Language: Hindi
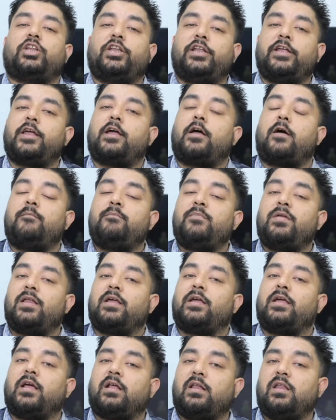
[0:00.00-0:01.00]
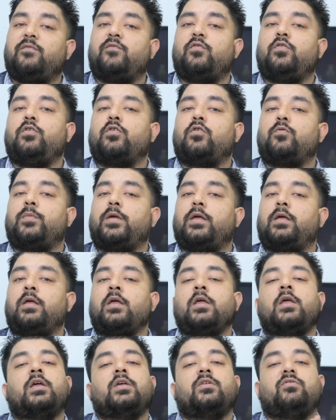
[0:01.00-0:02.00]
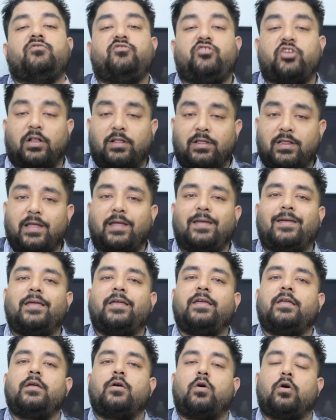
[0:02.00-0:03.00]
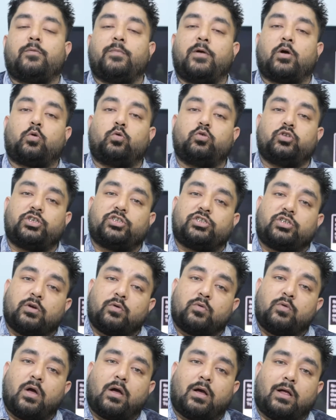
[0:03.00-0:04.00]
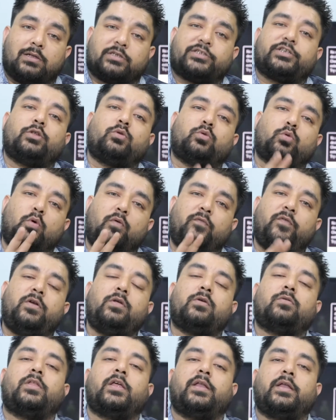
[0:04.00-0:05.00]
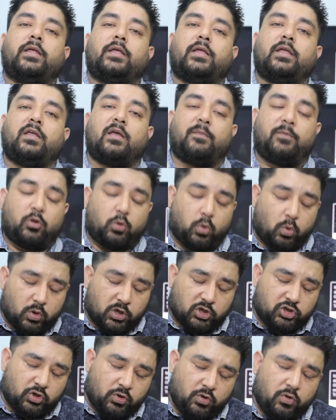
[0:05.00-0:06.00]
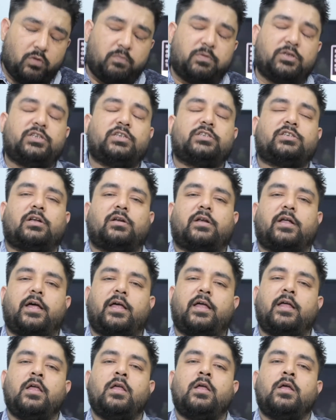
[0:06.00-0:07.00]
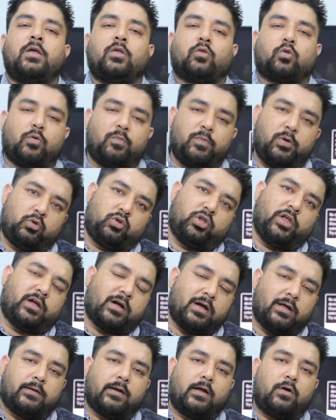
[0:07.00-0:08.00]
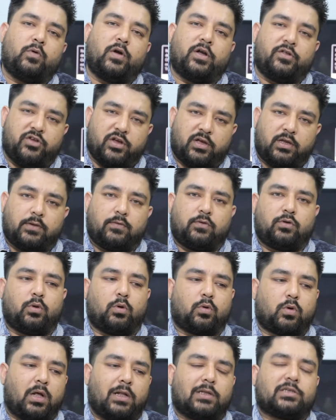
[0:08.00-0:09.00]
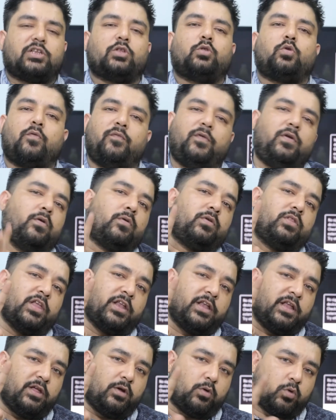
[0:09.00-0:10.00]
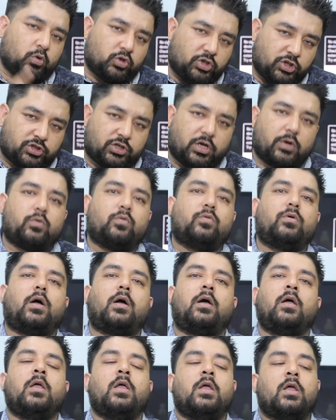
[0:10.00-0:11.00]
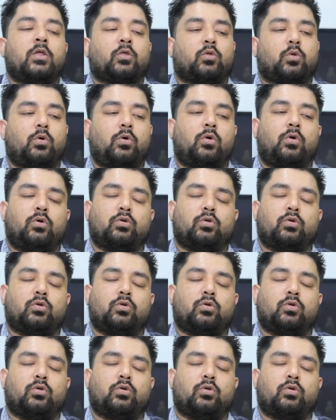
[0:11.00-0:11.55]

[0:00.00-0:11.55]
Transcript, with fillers: चलिए हम मिलेंगे अगली वीडियो में जल्दी ही और मैं कोशिश करूँगा कल से दो वीडियो देने की अभी थोड़ा शेड्यूल बिजी चल रहा है तो मैं उसे कर रहा हूँ एडजस्ट तो कल से दो वीडियो देने की कोशिश करूँगा तो